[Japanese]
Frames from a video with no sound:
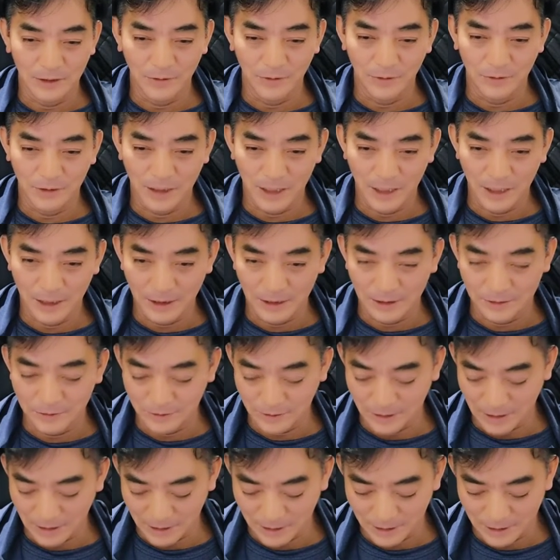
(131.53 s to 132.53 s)
動画上げ
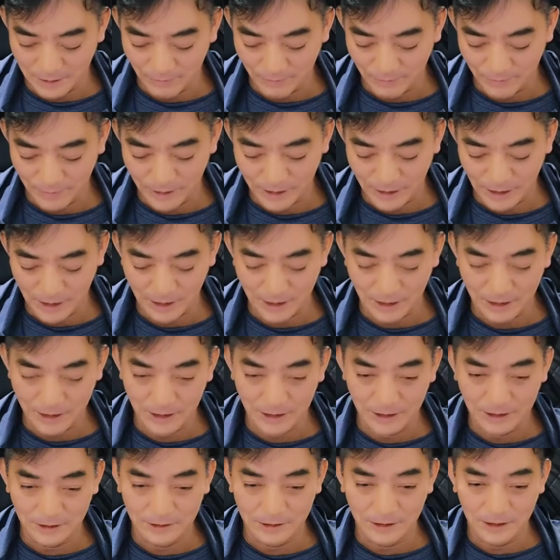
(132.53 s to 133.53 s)
るな、みたいな
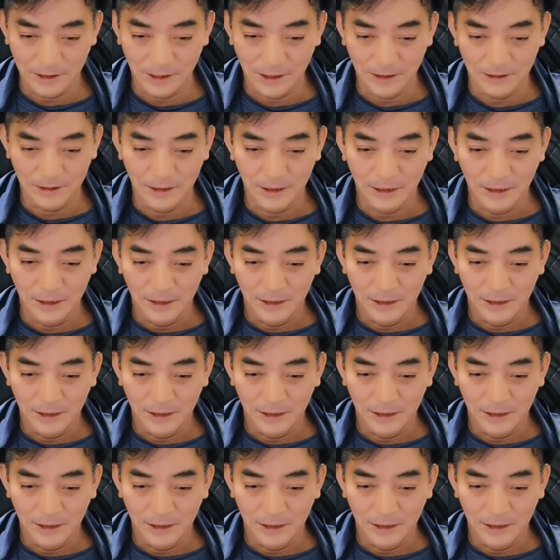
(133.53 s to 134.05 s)
感じで、